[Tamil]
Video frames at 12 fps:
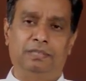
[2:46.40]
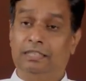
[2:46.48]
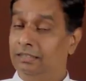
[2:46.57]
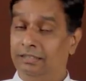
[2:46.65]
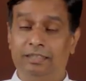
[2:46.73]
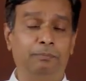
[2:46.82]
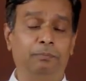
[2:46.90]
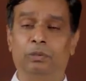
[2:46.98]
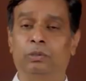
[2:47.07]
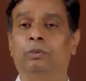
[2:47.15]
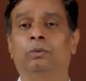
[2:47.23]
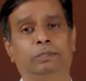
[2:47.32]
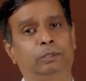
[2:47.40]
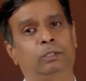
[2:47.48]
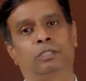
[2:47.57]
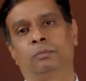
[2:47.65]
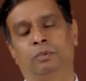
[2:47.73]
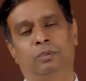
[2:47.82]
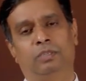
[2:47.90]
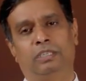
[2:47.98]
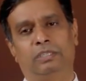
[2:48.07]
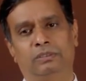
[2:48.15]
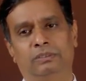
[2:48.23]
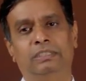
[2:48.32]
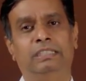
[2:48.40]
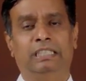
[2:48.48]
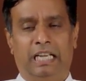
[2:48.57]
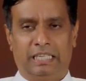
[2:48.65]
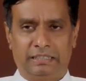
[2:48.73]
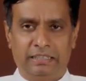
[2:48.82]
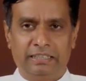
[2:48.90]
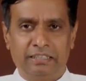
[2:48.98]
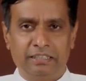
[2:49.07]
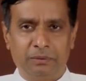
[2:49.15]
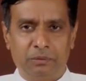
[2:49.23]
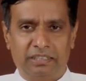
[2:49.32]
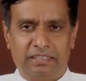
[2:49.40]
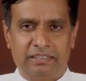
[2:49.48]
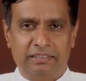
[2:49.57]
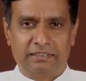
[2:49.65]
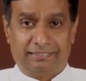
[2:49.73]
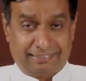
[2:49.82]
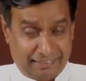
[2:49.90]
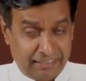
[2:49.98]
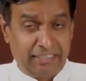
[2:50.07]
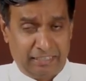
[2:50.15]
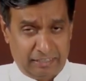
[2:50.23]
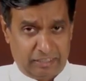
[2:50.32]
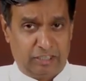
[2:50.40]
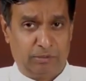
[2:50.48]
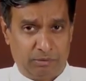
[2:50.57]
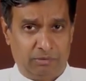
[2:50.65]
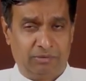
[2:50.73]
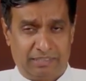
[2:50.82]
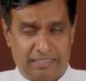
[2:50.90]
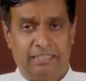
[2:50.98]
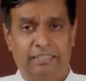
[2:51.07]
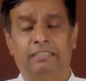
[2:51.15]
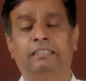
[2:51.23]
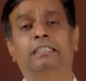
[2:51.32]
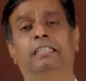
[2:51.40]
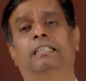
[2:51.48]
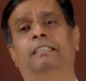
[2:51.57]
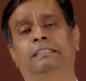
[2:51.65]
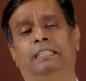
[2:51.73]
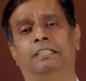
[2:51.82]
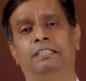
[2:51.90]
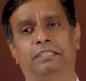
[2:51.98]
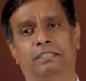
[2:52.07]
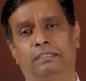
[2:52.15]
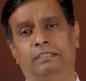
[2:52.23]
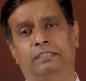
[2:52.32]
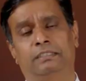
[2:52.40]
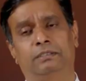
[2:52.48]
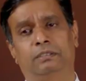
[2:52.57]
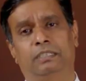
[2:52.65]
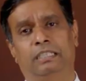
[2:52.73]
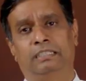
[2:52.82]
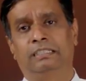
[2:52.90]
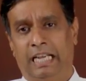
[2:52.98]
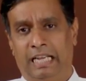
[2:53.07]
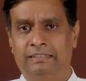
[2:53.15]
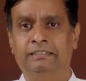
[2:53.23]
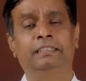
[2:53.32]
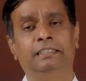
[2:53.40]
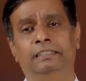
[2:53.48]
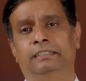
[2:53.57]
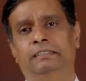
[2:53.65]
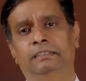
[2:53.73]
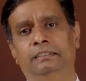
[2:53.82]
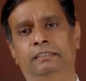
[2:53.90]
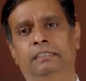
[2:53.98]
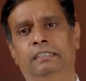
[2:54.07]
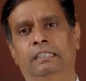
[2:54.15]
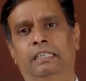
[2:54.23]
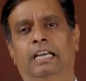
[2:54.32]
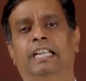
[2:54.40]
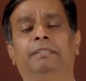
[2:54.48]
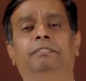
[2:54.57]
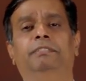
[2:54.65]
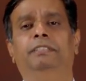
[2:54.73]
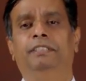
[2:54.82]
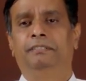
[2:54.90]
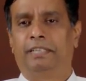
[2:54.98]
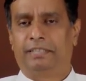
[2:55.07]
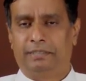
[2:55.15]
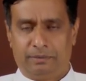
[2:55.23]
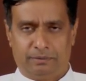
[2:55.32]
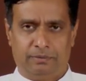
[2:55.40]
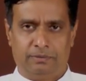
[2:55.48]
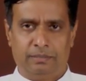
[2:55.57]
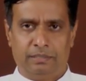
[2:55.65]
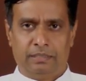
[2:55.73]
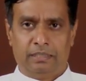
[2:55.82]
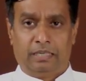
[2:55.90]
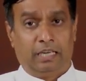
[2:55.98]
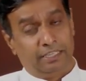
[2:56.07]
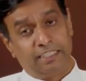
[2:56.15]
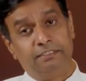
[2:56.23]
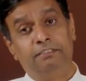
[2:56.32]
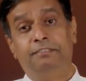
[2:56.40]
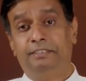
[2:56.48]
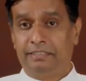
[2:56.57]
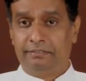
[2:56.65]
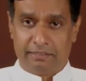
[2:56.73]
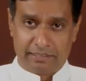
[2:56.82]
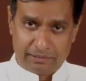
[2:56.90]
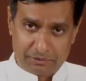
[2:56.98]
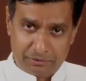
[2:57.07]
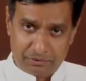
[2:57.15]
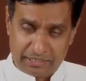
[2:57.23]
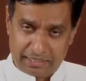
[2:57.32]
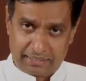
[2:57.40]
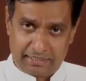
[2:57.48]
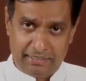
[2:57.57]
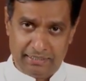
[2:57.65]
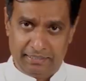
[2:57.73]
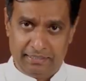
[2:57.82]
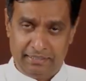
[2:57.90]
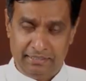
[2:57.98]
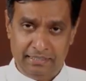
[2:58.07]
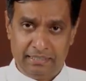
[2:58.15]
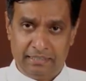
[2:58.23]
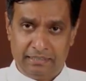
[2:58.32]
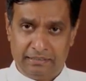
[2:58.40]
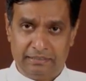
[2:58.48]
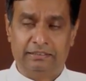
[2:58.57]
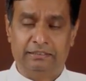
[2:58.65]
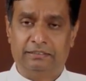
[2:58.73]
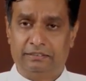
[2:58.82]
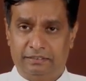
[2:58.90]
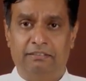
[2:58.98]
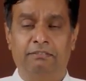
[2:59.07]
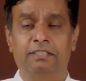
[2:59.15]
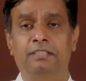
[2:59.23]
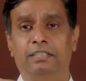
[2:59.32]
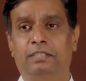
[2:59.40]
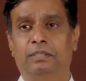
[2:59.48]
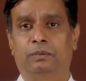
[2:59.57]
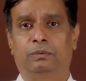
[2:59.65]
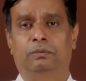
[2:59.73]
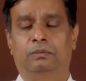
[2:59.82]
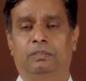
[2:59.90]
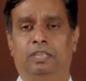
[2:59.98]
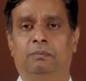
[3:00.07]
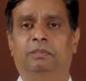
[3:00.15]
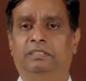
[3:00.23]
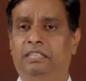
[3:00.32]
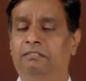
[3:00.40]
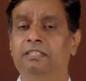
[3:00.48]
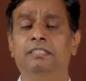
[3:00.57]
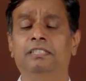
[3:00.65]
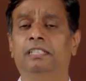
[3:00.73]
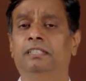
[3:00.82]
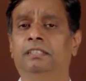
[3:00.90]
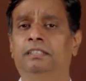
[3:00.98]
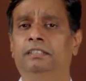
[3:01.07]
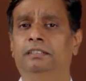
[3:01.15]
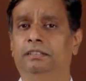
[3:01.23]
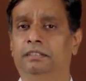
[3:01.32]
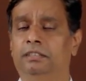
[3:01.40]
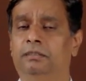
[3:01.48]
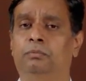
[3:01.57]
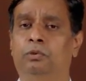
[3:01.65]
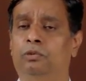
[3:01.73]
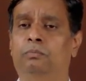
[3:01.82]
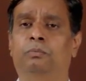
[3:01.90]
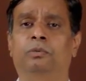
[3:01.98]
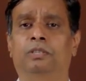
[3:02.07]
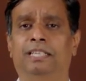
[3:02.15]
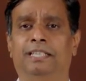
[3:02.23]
எந்த பொருளோடு தொடர்பு கொண்டாலும் அதுலேருந்து உனக்கு என்ன அனுபவம் கிடைக்குதுங்கிறத தெரிஞ்சுக்கிறனுங்கிறத சொன்னார் அதுக்கு அறிவு விரிவடையணும் அறிவு விரிவடையணும்னாக்க நீ தவம் செய்யணும் அப்போ தவம் செய்து நீ போக போக